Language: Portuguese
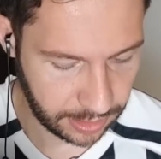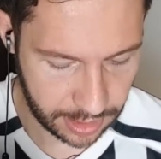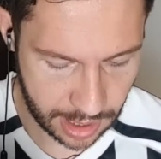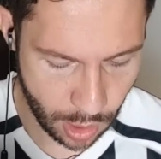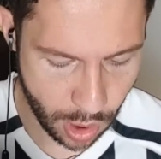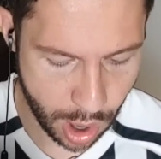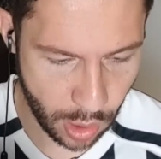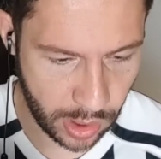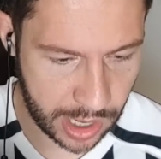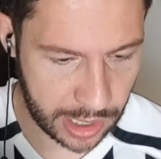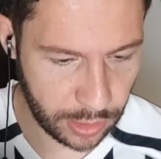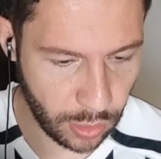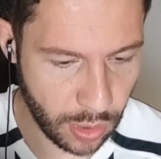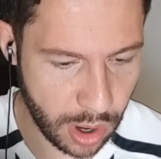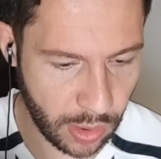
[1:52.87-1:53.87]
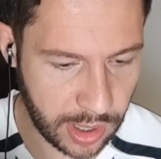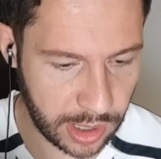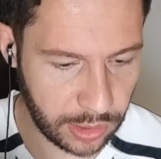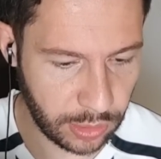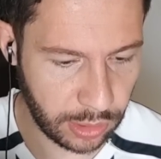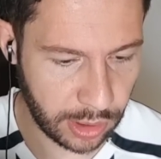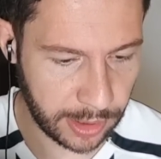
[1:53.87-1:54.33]
Ó, ó o Canu, ó o
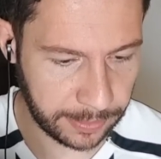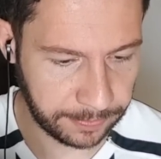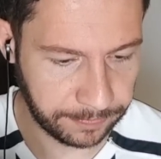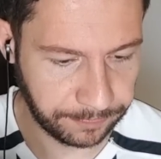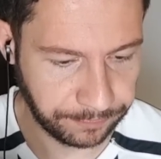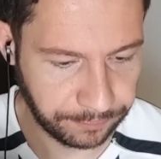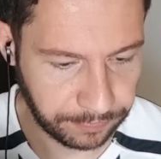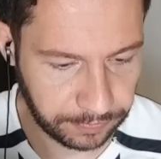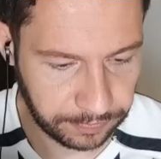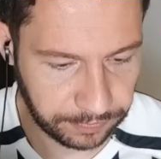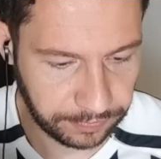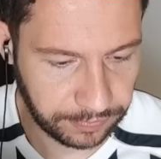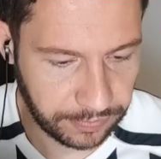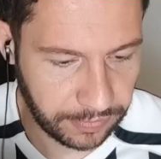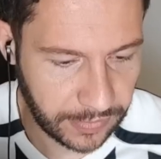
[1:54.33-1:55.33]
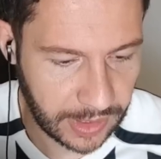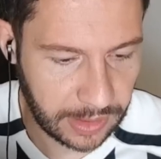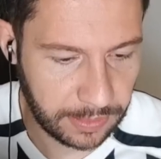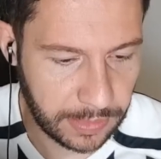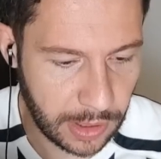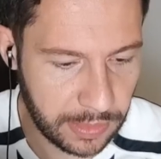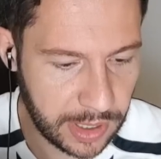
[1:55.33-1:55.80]
Canu, ó.
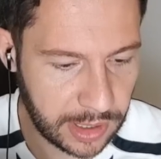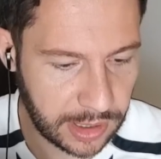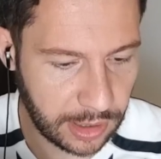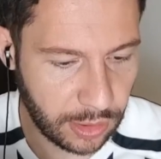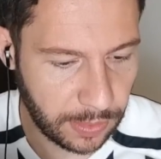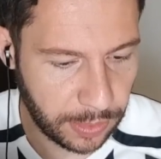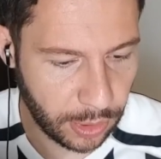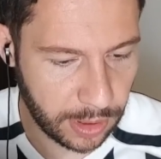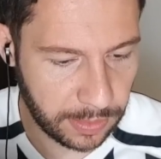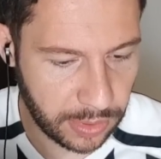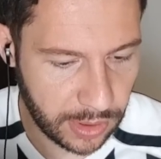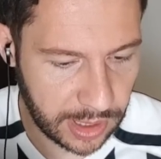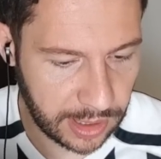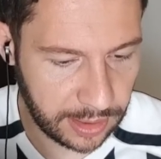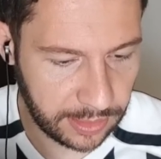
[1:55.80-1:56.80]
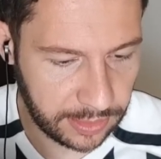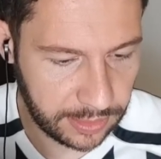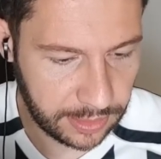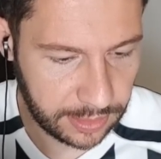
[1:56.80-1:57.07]
Palmeiras recuperou a bola.